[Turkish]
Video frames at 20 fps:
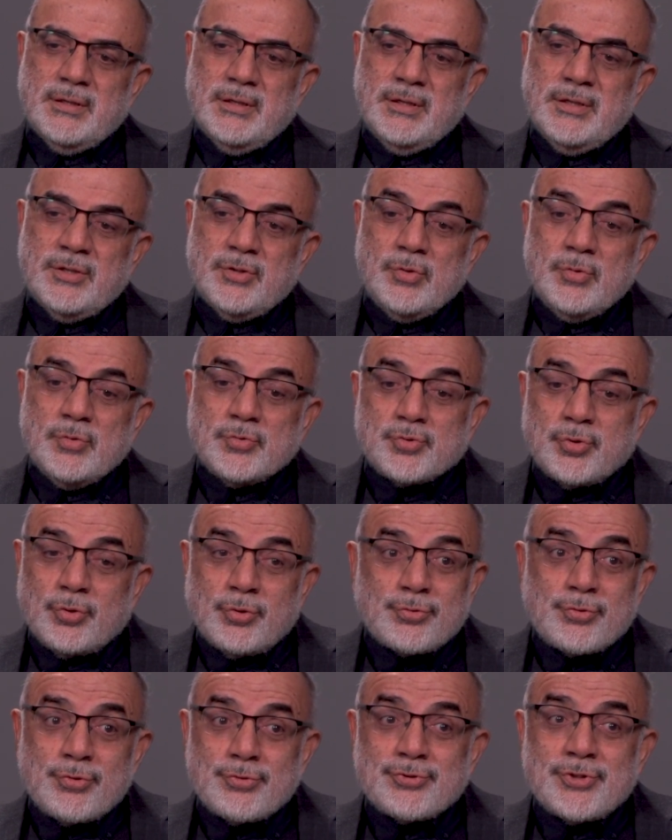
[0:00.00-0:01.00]
E,
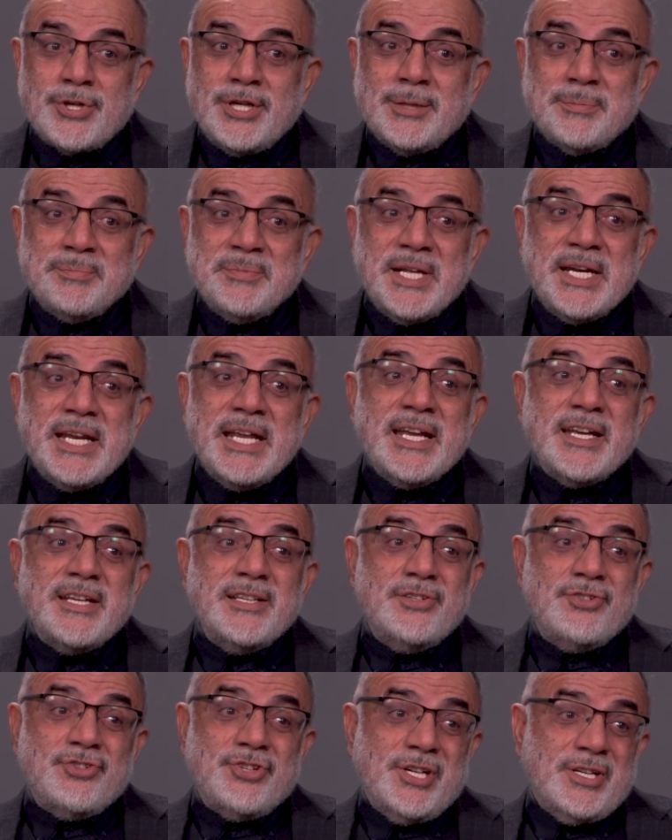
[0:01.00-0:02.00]
çoluk çocuğu alıp nereye
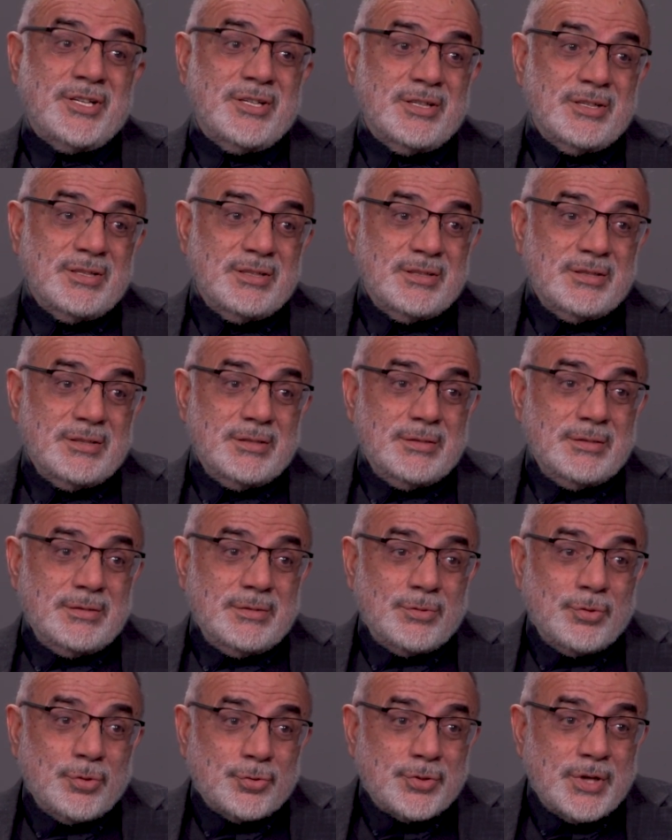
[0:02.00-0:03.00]
gidecek?
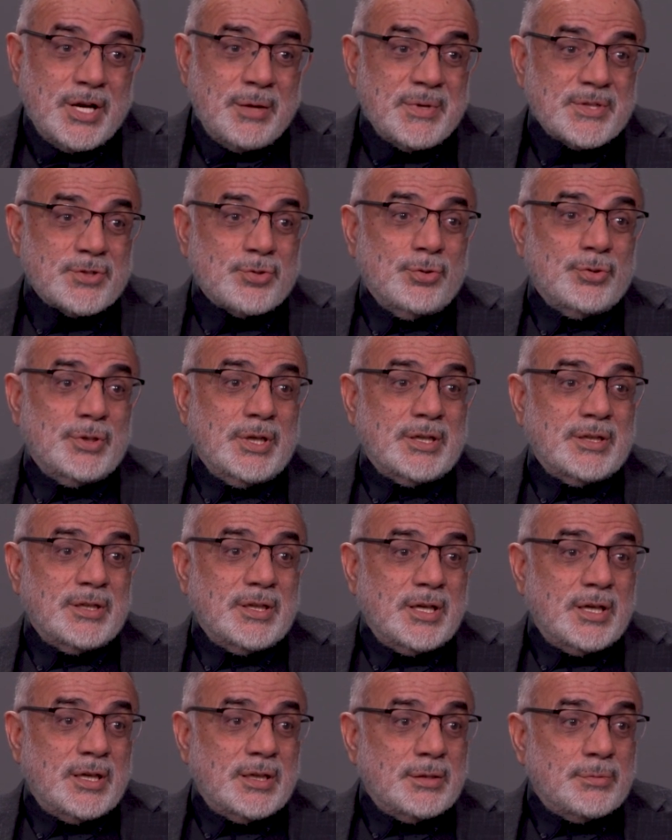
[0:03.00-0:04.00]
Götüremez onları
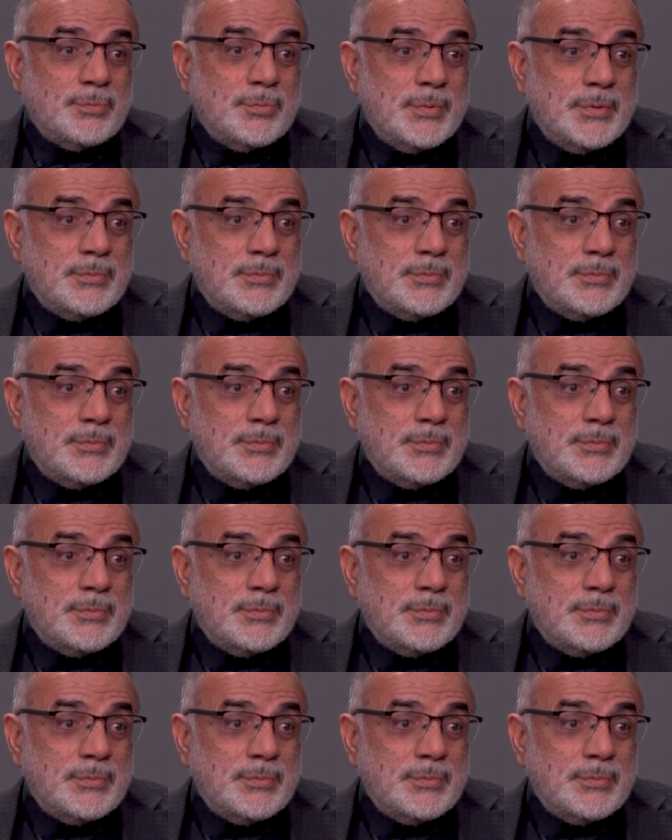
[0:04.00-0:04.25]
yani.